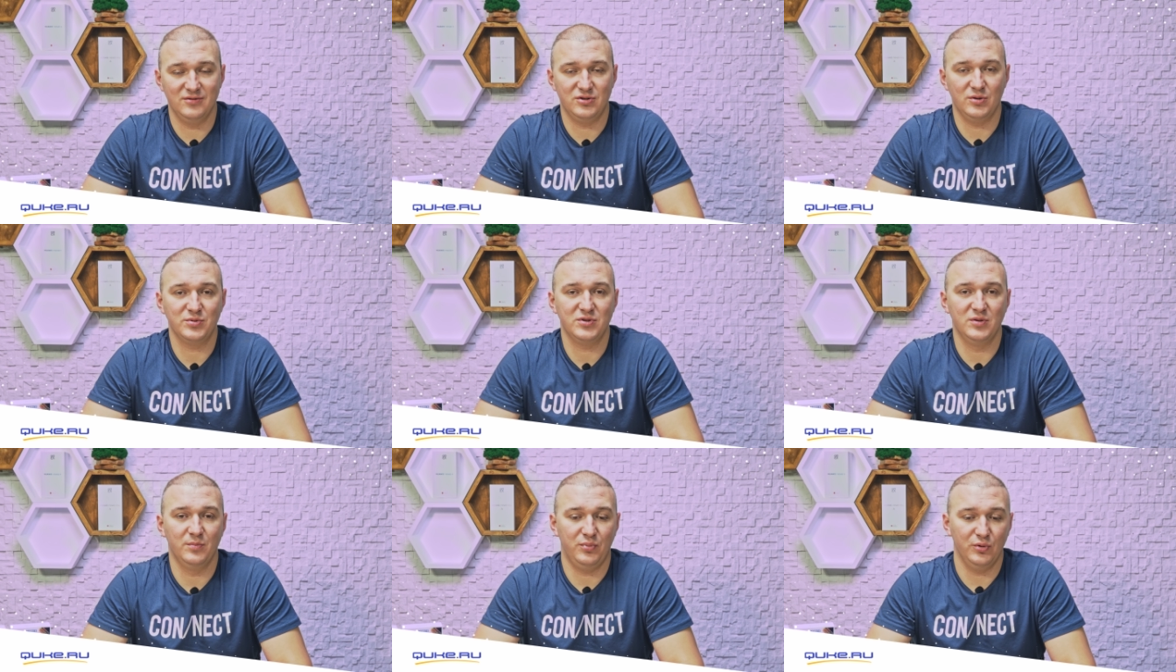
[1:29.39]

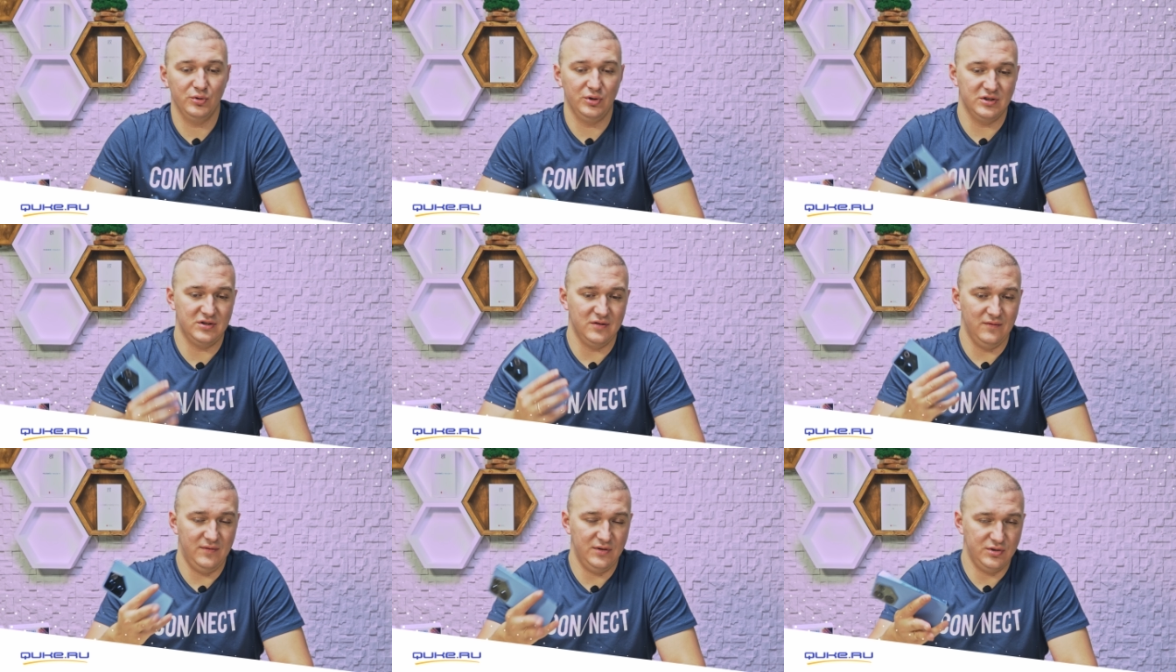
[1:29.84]
собственно, под
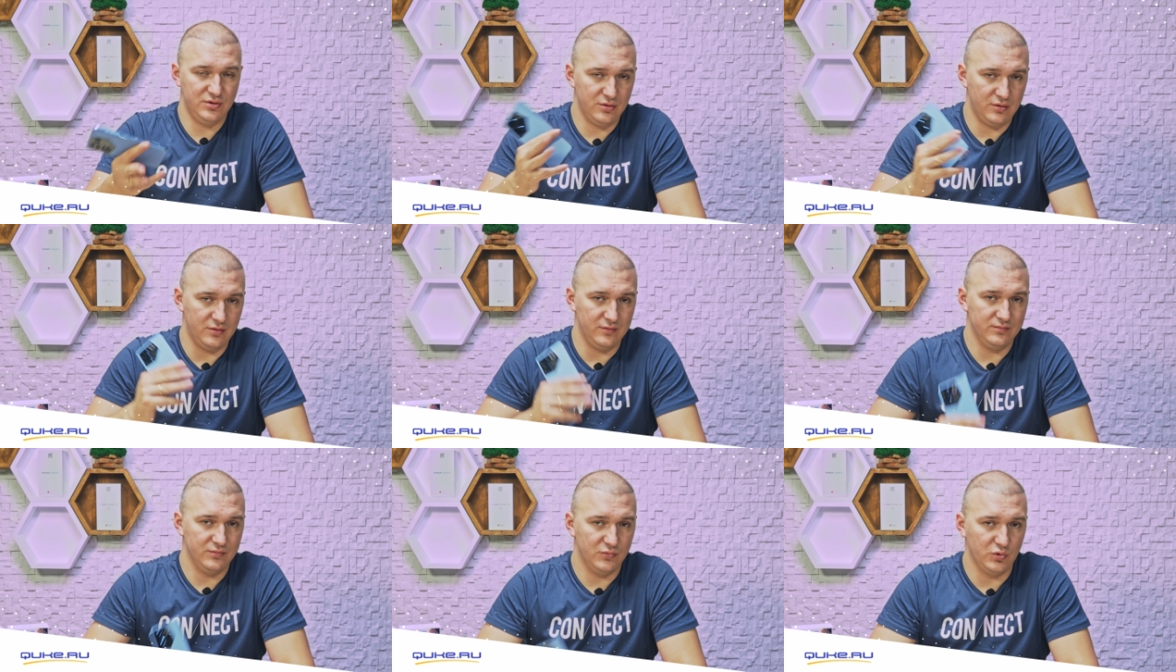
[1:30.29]
этим
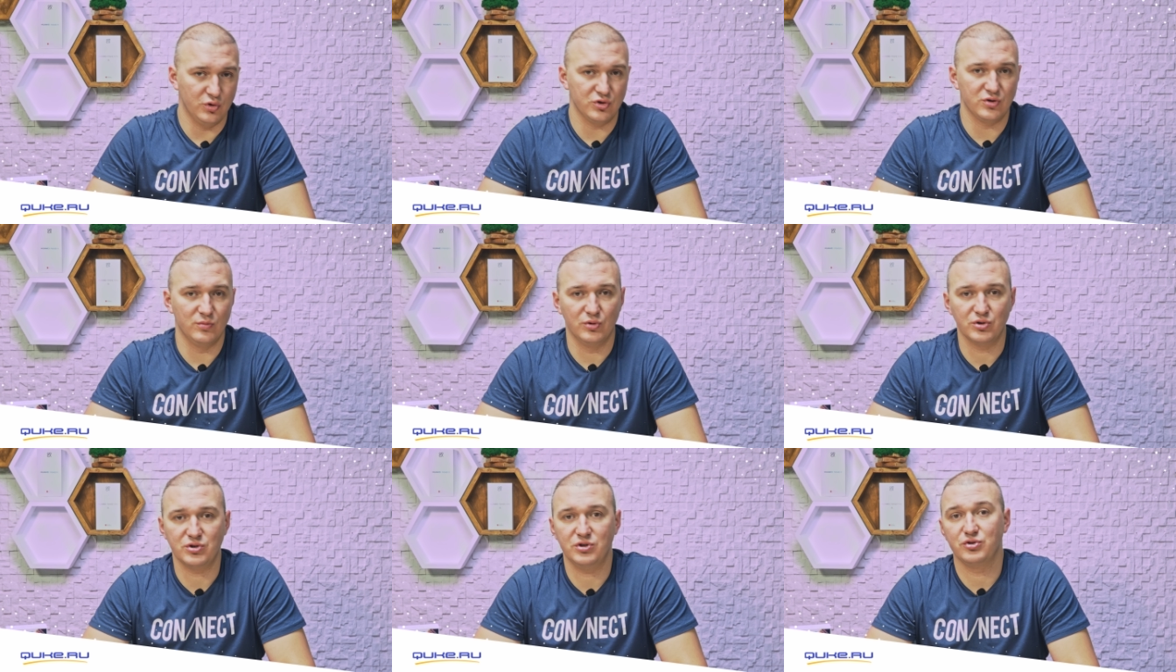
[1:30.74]
видео
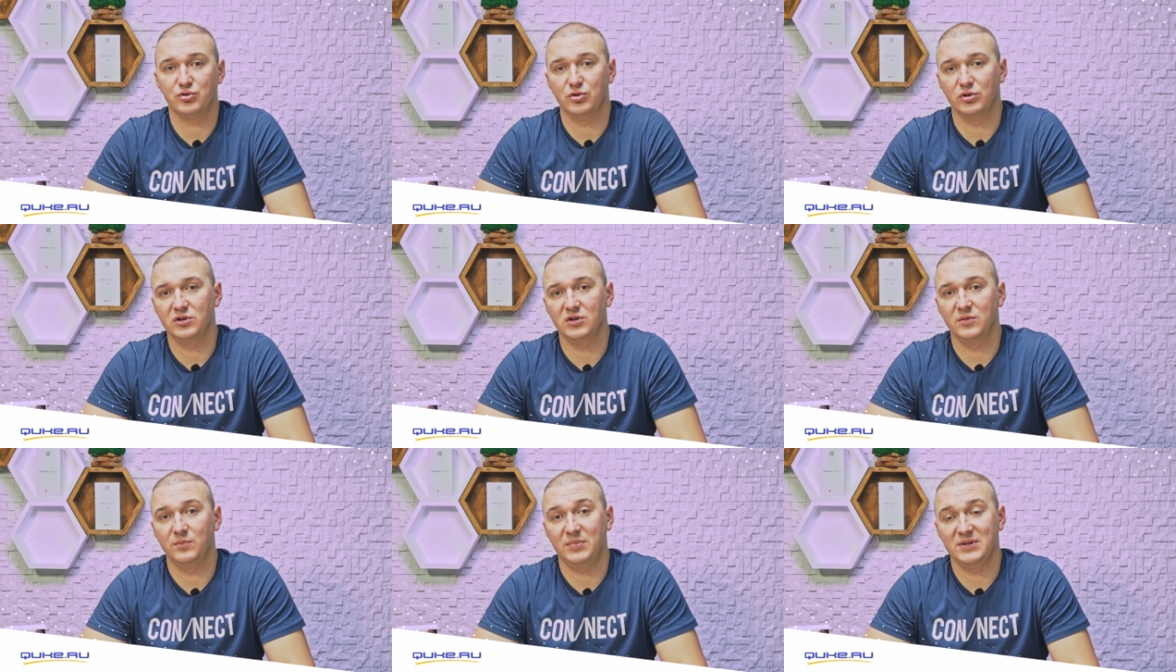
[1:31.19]
тоже можете
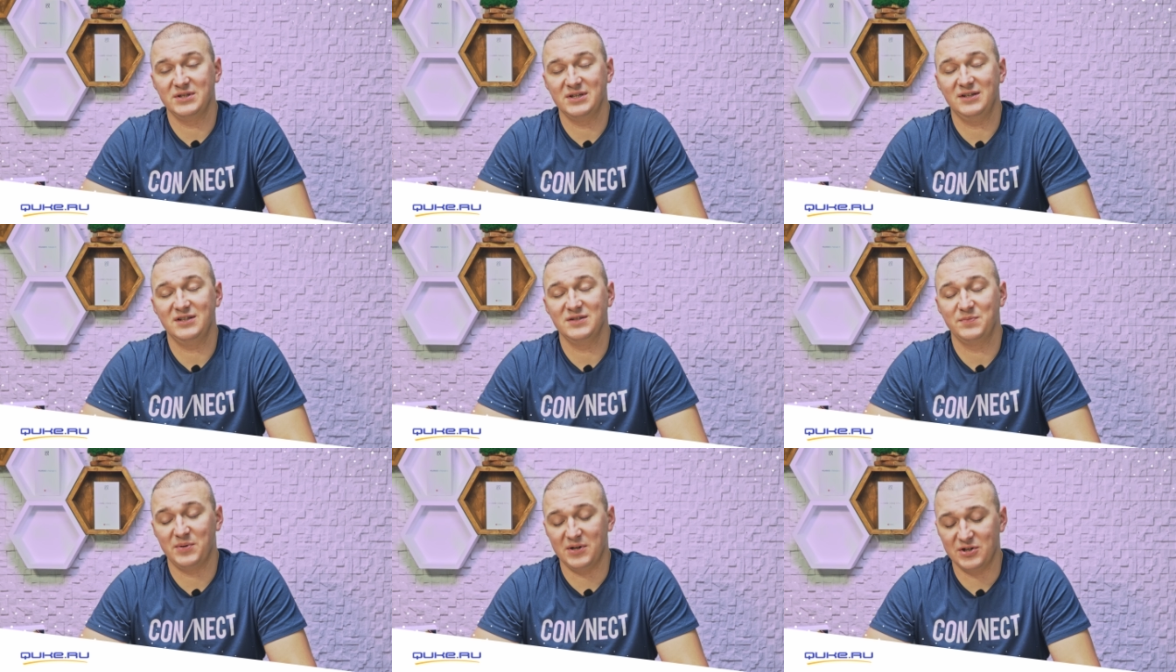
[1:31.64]
что-то
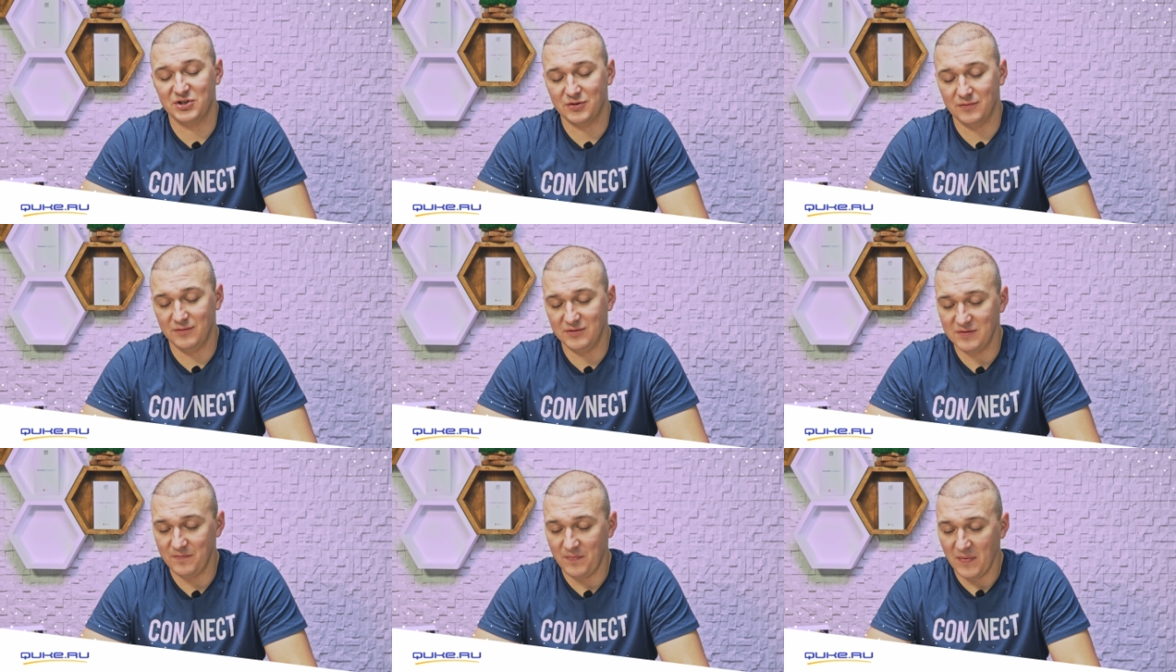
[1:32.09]
писать и
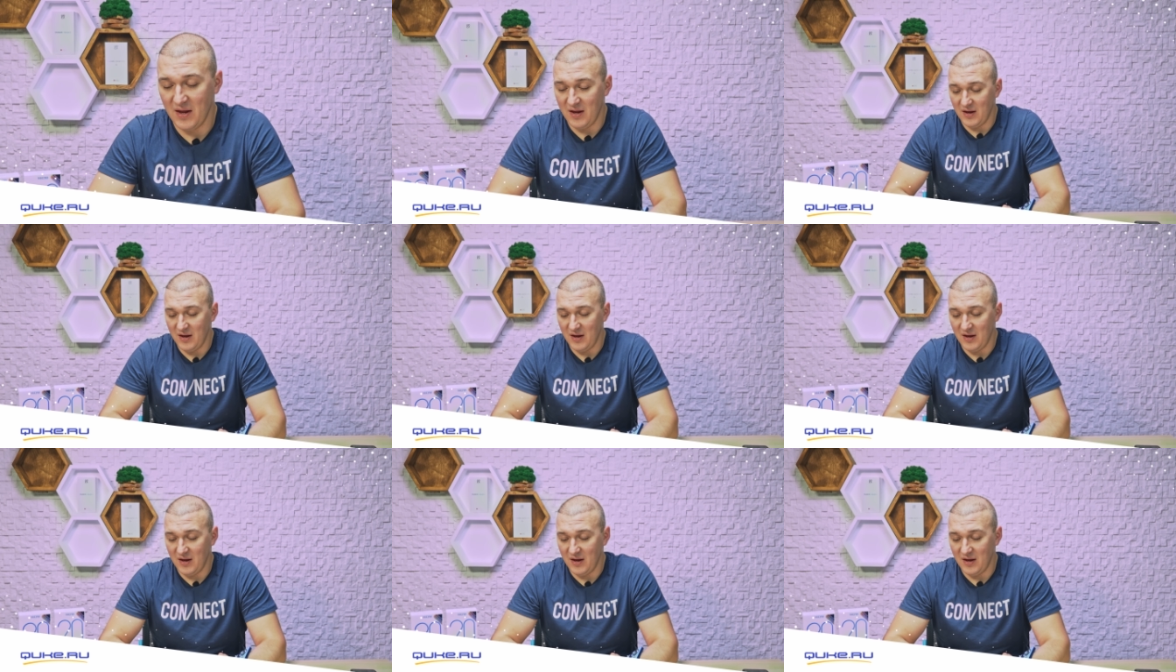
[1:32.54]
спрашивать.